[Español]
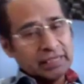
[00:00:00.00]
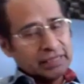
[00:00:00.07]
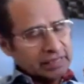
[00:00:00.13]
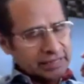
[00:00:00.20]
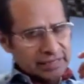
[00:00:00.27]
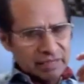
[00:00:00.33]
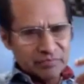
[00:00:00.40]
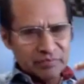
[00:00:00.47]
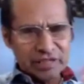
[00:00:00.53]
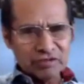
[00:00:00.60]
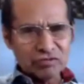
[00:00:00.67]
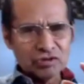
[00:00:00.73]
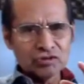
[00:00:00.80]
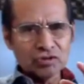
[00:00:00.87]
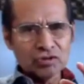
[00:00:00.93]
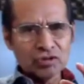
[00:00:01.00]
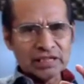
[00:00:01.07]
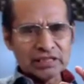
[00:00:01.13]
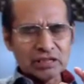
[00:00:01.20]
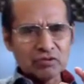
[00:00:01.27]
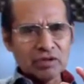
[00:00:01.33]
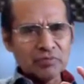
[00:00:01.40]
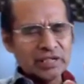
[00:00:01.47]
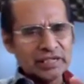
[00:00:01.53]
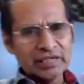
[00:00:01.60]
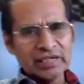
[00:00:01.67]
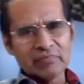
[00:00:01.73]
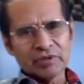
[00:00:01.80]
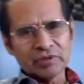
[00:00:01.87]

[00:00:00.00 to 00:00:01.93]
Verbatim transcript: te están viendo en toda Latinoamérica,